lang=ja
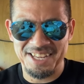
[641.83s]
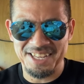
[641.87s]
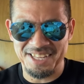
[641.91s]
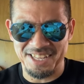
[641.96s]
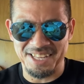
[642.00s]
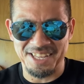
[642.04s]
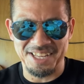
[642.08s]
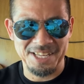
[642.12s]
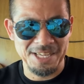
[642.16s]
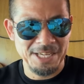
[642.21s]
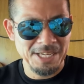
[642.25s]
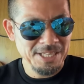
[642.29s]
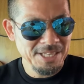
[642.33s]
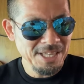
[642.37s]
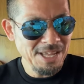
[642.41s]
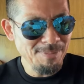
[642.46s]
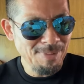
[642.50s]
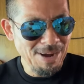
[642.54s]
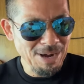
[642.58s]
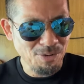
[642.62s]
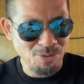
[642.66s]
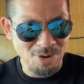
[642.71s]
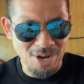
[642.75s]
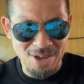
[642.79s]
うん、で、
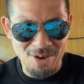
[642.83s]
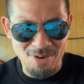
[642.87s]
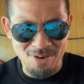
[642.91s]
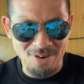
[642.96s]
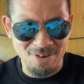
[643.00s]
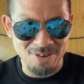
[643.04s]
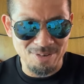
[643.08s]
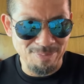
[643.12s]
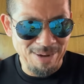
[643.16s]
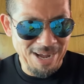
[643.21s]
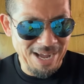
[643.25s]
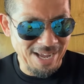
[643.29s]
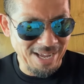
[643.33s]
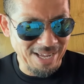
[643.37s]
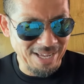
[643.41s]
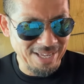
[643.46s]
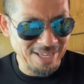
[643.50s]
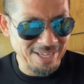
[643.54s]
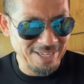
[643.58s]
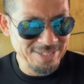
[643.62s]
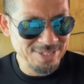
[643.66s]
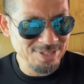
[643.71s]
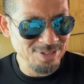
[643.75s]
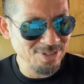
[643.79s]
まあこれを、まあ
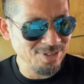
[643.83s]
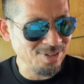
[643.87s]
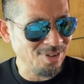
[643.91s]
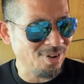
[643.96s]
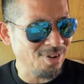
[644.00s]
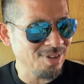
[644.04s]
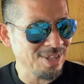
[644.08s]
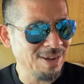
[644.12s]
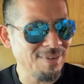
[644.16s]
ちょっと